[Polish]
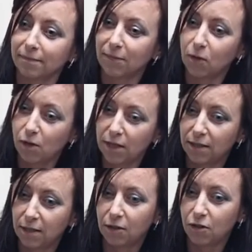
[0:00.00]
No
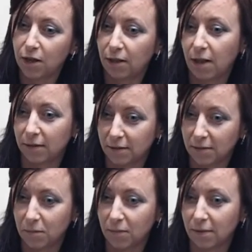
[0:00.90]
niestety nie na
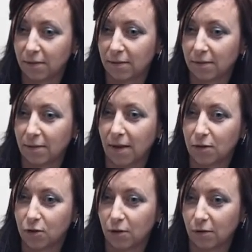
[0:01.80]
tym, e,
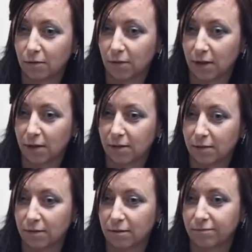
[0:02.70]
aczkolwiek e,
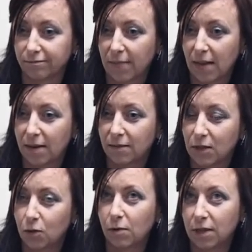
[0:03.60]

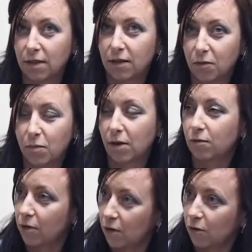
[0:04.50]
w sytuacji, kiedy
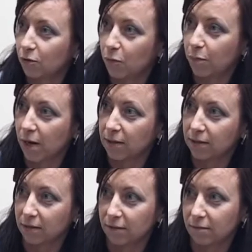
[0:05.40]
brakuje rąk do
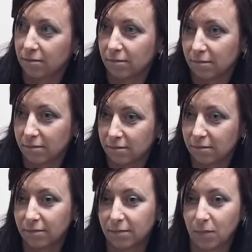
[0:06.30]
pracy,
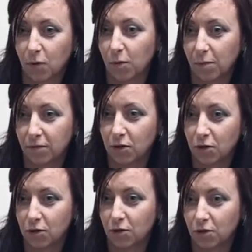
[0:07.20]
mogę
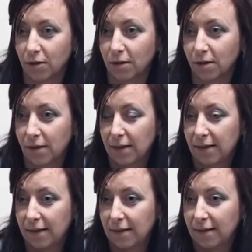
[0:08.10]
powiedzieć, że
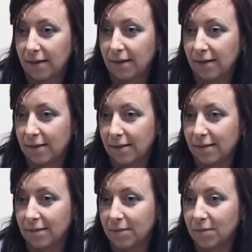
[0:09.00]

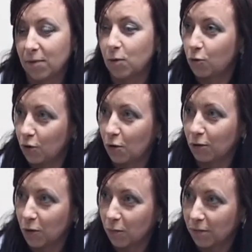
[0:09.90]
e, różne
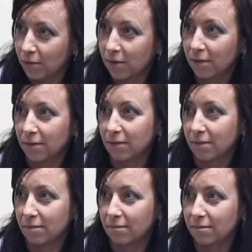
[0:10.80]
osoby
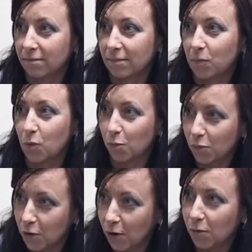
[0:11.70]

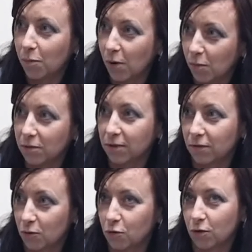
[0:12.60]
próbują pomóc
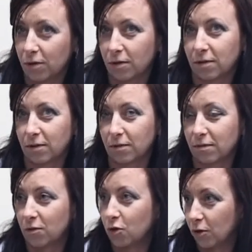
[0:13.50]
w różnych
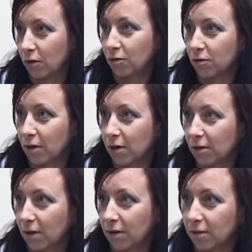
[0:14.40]
y, czynnościach.
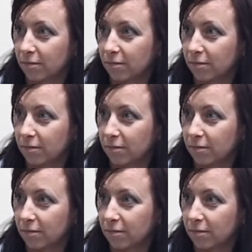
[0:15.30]
Tak.